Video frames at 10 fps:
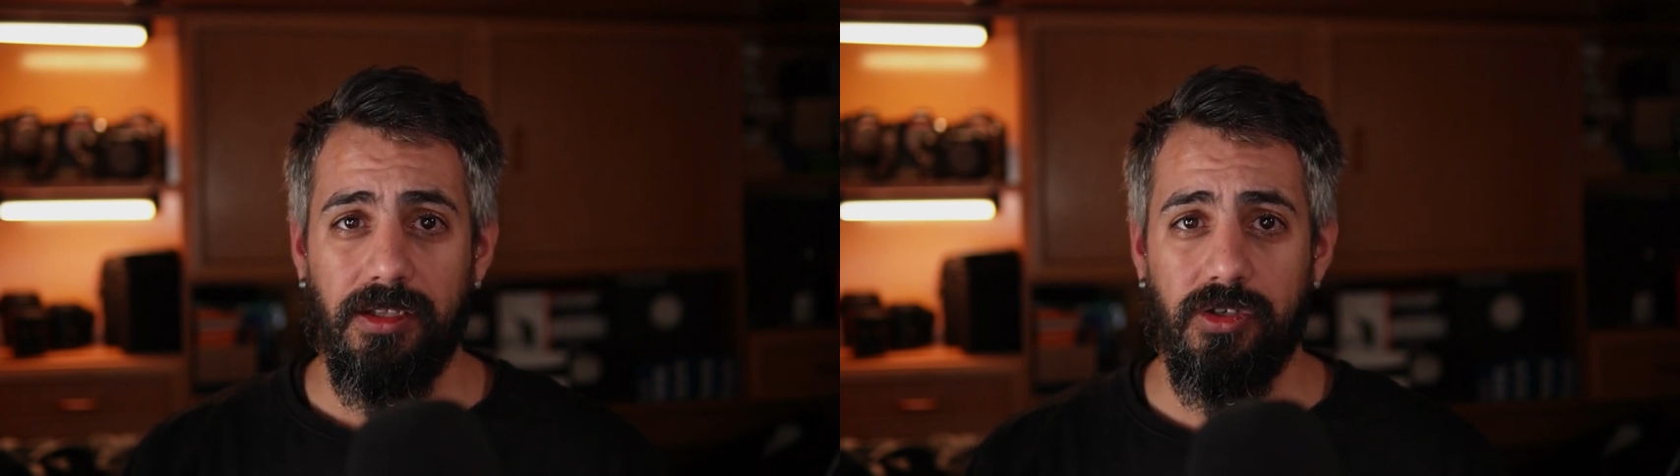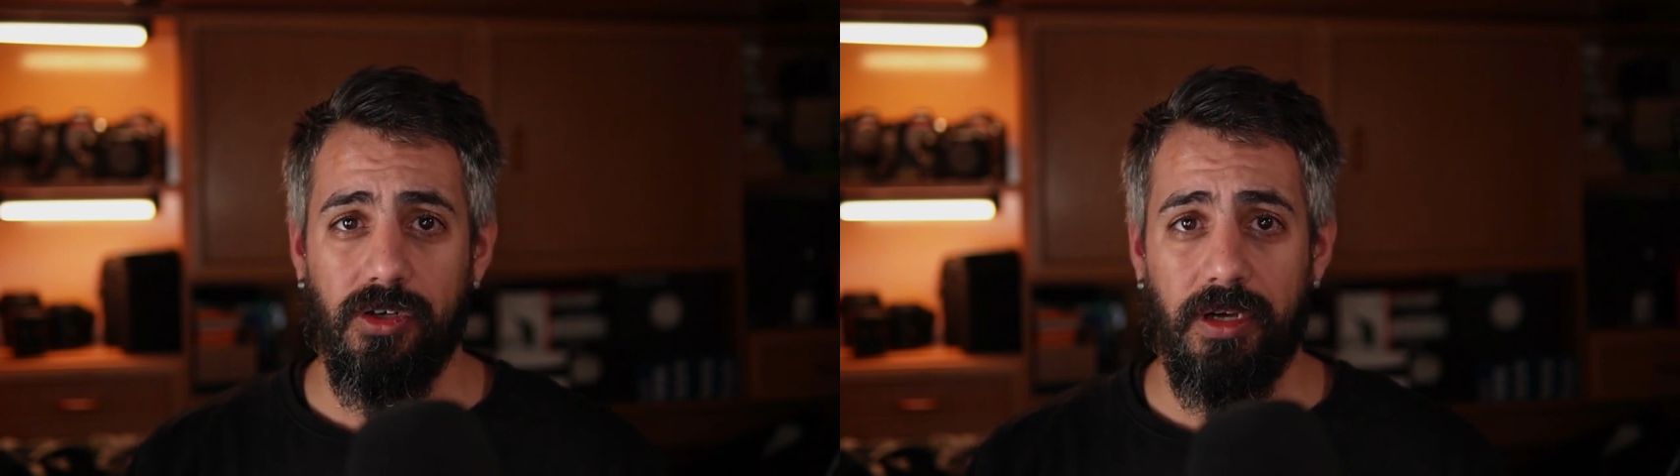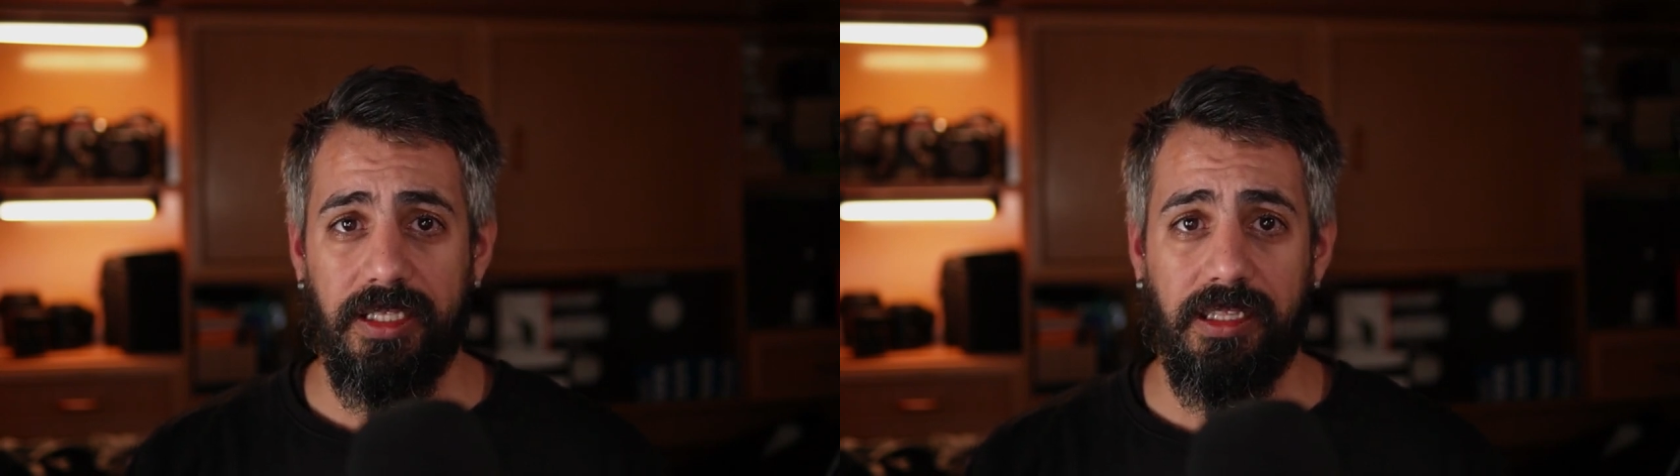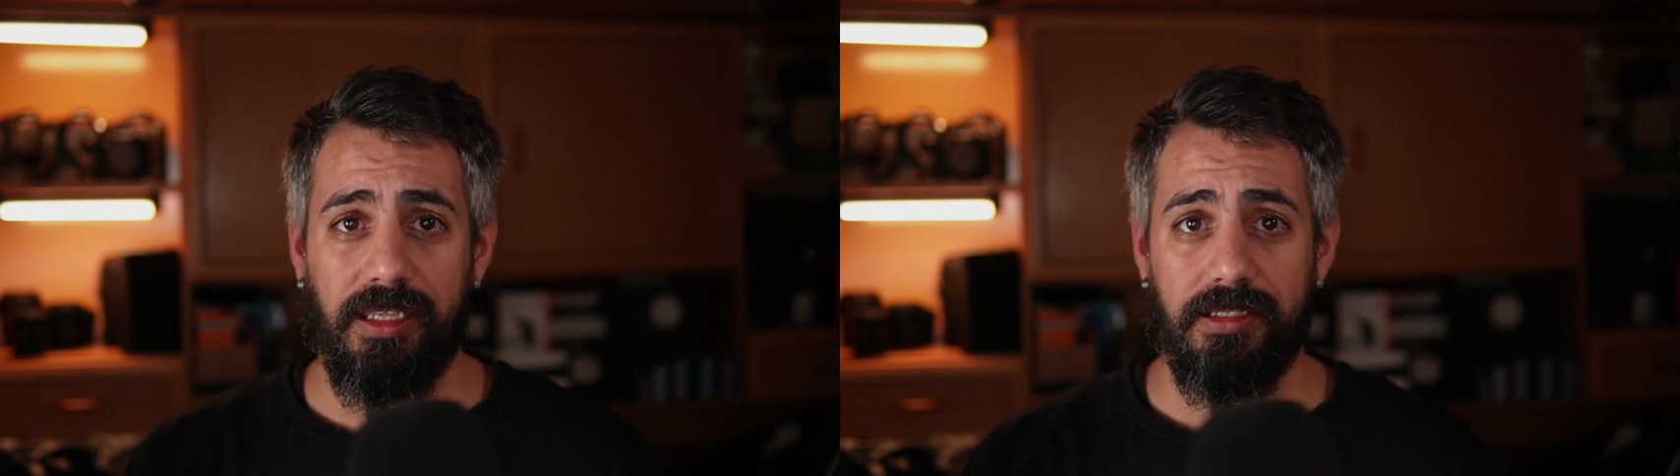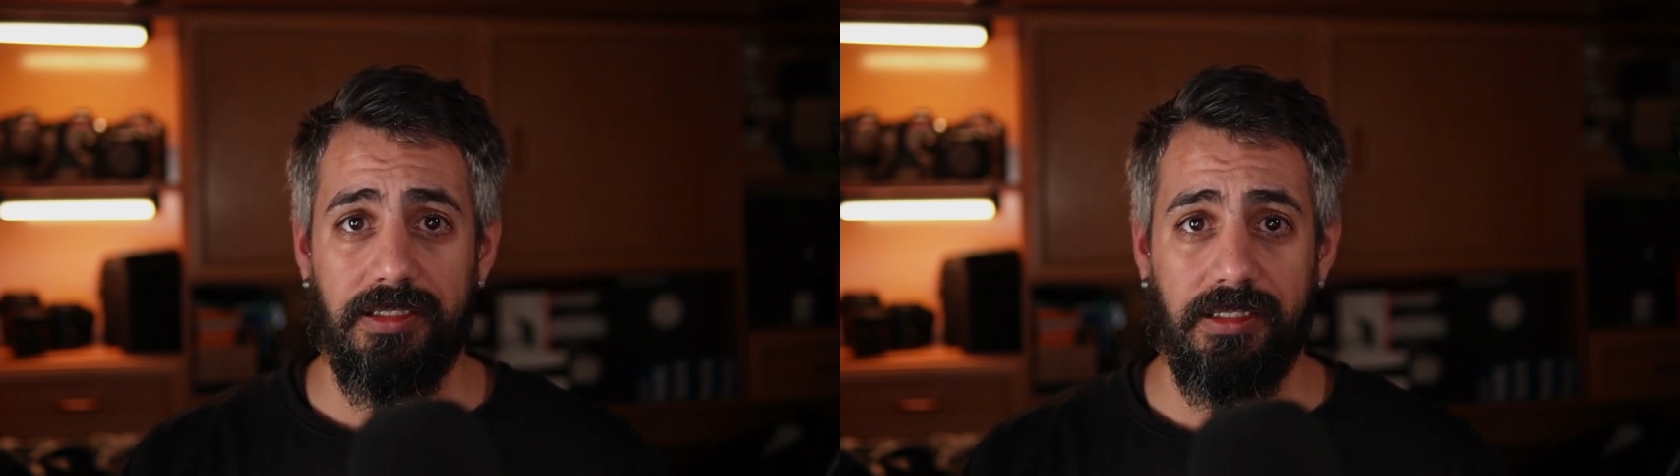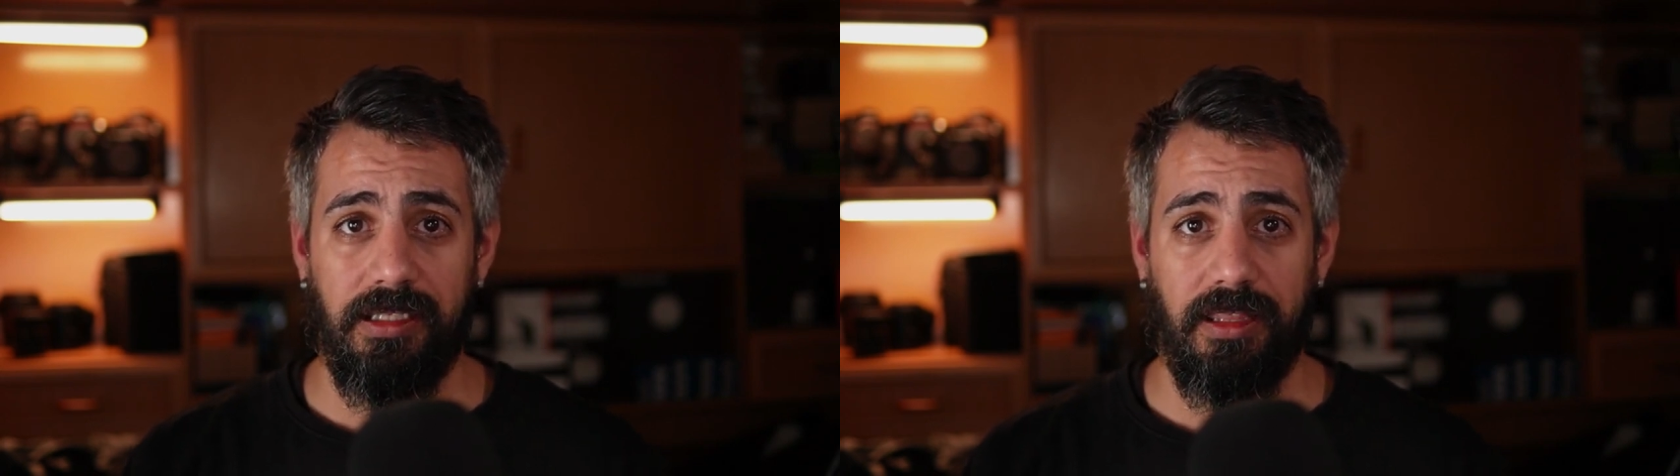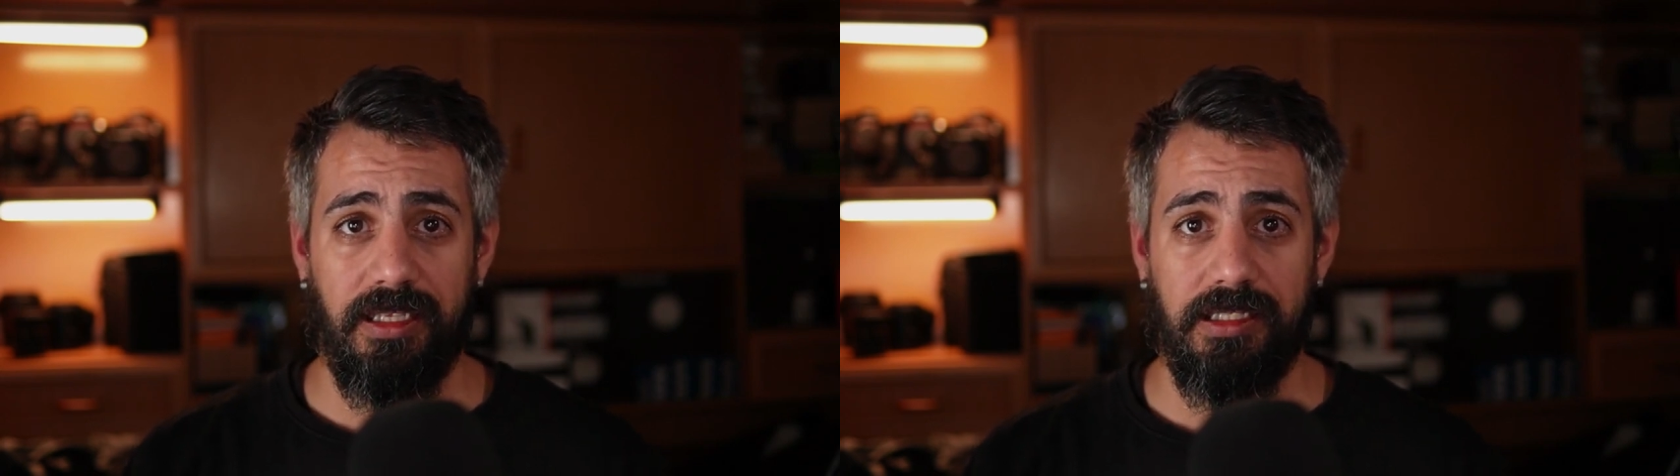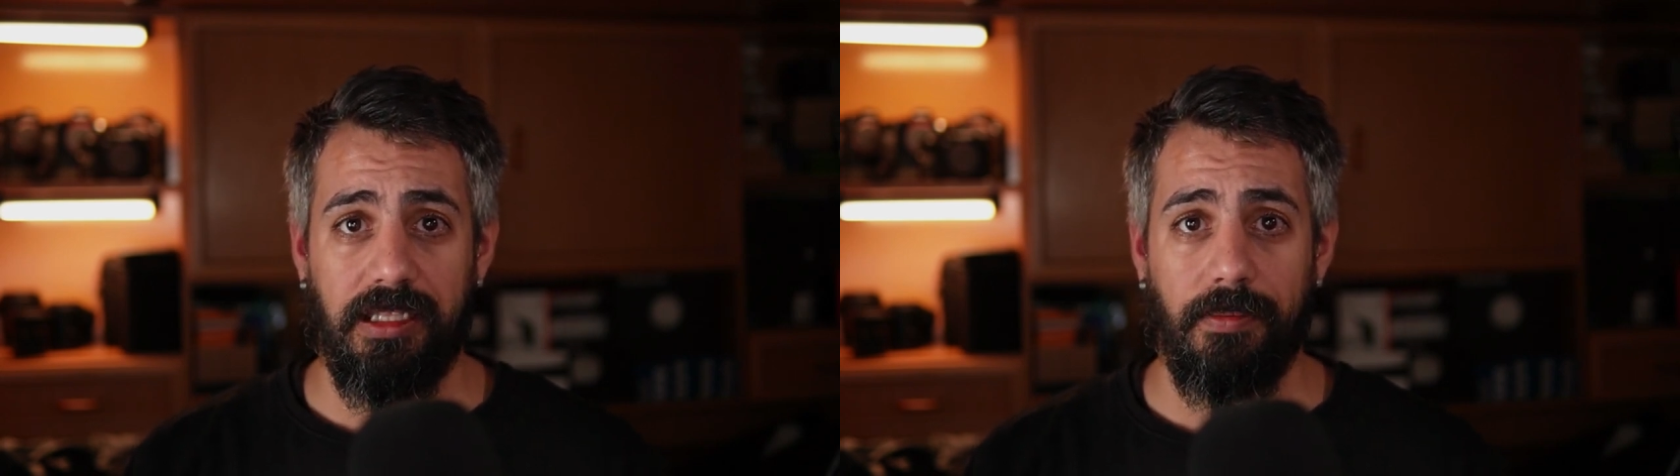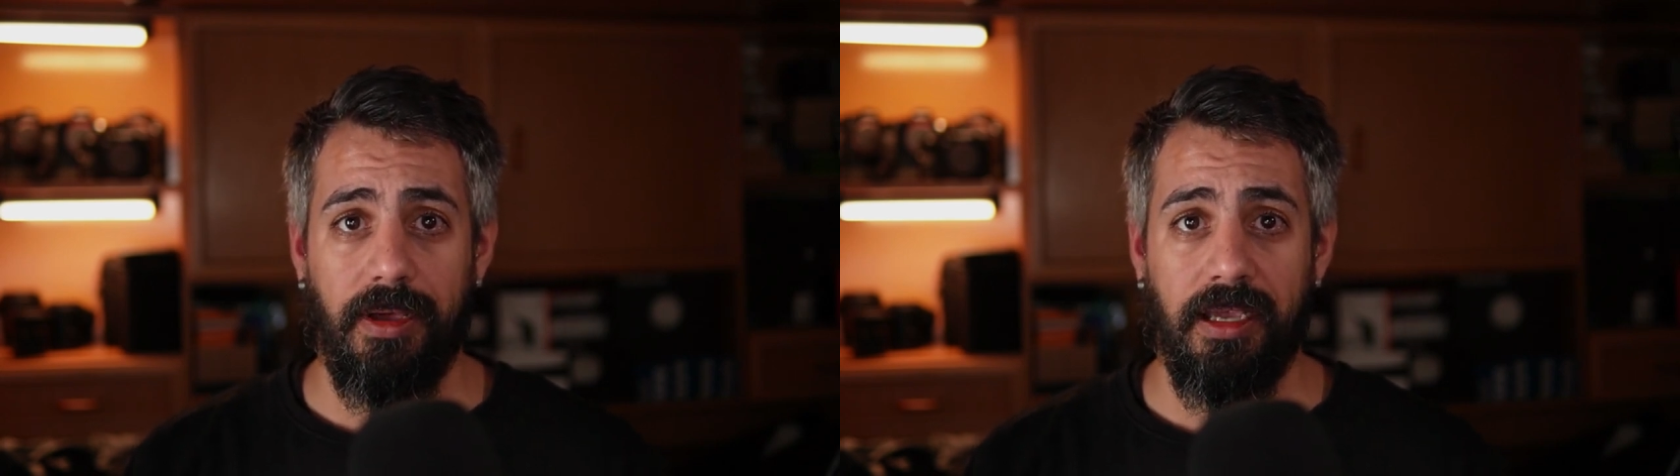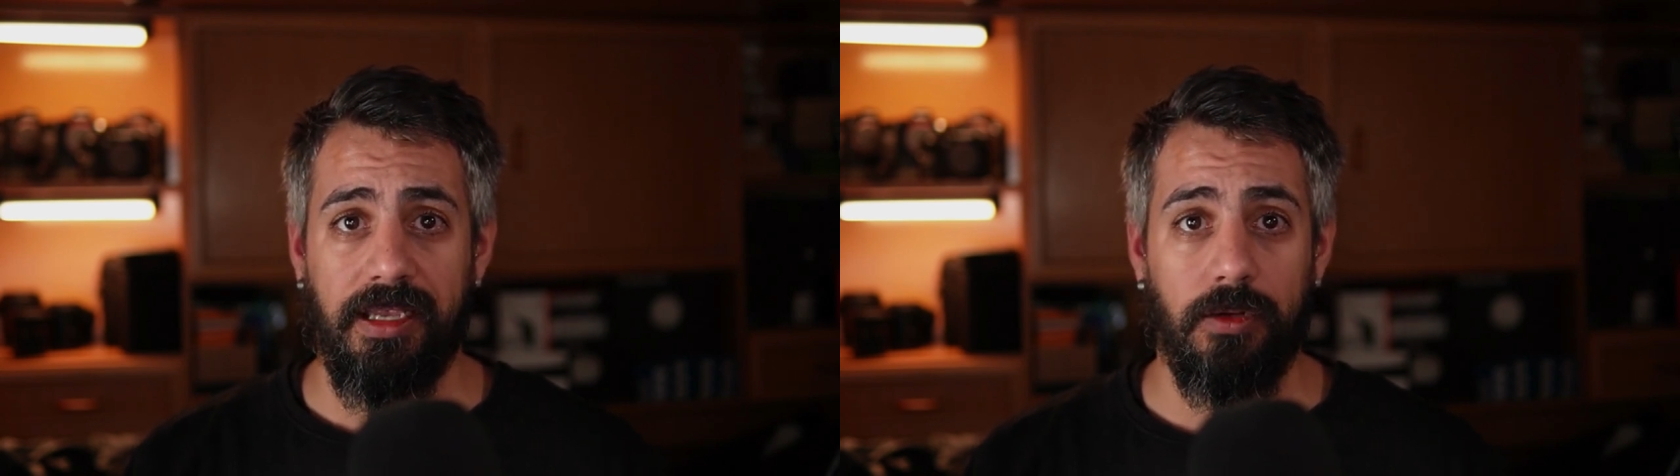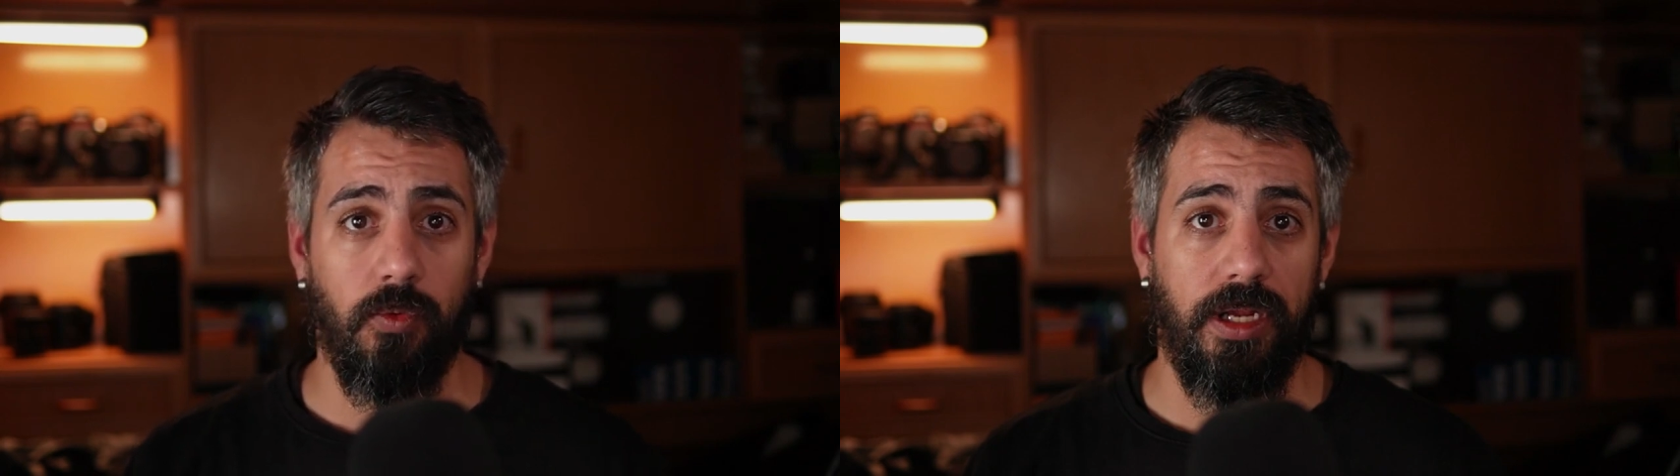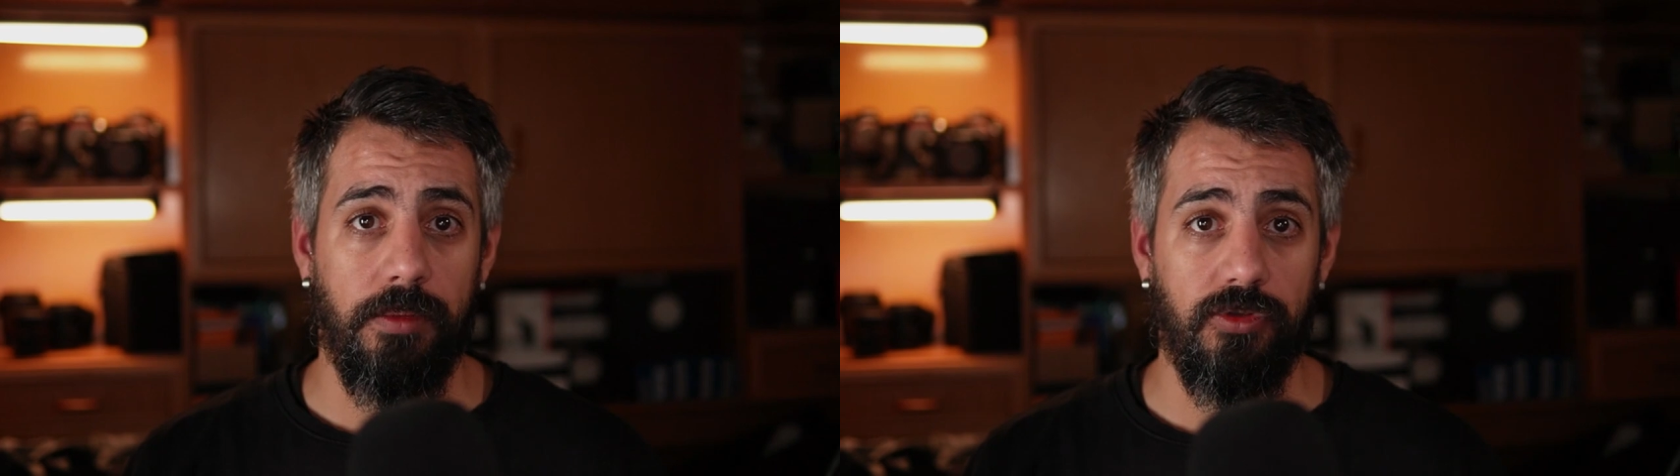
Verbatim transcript: Yo antes necesitaba calcular